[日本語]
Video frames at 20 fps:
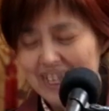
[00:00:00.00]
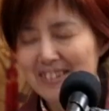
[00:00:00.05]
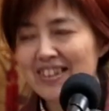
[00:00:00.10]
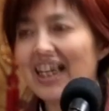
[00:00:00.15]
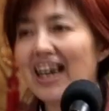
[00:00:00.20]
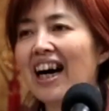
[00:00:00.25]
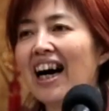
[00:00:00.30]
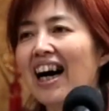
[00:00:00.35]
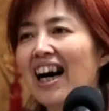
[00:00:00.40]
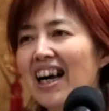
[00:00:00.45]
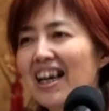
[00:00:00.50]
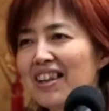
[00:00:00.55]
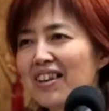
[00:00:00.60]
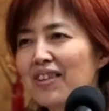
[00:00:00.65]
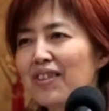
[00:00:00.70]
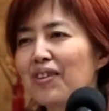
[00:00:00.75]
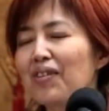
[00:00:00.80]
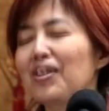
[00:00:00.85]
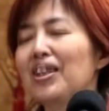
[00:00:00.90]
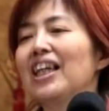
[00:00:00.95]
ではっ
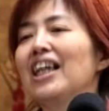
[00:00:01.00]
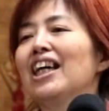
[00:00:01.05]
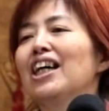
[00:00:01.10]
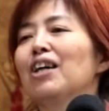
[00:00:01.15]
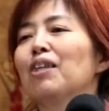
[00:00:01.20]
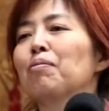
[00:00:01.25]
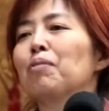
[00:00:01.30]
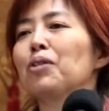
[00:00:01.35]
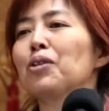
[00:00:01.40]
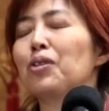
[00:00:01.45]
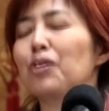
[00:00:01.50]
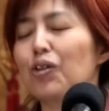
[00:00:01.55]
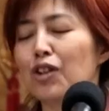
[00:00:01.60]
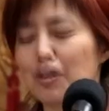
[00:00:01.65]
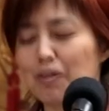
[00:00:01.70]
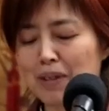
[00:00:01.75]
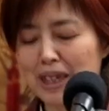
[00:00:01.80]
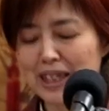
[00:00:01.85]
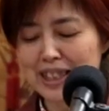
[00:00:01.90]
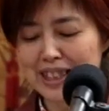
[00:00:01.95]
とね思ってお
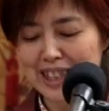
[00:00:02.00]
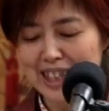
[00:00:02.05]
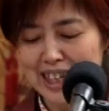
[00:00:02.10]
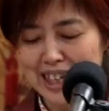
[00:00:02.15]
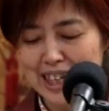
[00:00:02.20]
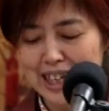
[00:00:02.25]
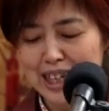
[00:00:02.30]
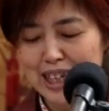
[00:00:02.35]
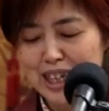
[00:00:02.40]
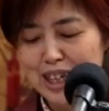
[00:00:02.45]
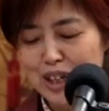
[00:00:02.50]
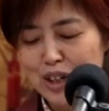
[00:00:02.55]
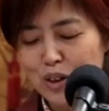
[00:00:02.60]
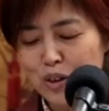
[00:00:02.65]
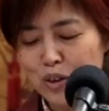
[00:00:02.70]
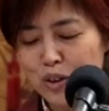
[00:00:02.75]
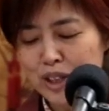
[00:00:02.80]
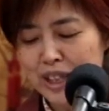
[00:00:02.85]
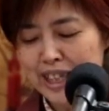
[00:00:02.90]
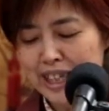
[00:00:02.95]
りましたら、
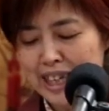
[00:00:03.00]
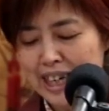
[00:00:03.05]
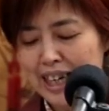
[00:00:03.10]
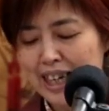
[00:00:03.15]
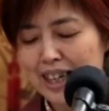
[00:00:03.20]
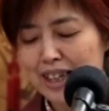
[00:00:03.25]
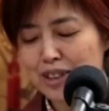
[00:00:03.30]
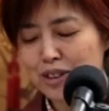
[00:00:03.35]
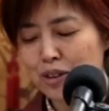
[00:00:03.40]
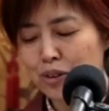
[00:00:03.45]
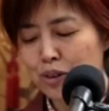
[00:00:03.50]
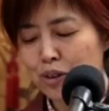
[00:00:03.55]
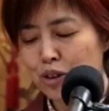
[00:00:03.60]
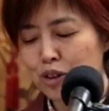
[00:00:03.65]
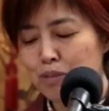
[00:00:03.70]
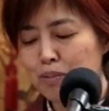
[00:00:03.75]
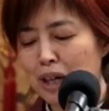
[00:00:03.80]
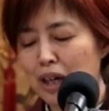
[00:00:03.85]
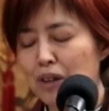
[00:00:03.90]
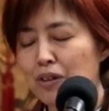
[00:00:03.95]
鬼がそ
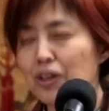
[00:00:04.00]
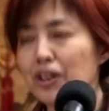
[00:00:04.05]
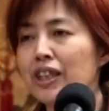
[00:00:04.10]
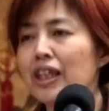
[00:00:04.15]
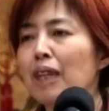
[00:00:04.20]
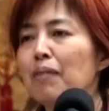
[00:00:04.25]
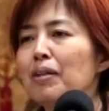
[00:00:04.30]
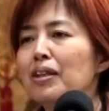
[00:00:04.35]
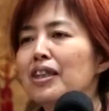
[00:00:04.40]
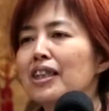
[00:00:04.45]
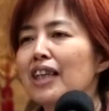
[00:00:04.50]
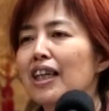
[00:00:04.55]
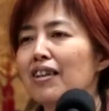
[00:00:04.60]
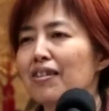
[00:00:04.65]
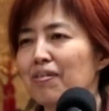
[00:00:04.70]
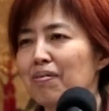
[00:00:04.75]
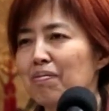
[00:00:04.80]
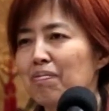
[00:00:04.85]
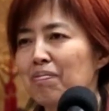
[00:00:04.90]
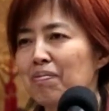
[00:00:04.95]
の馬を痛めつけ
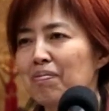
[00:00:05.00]
る。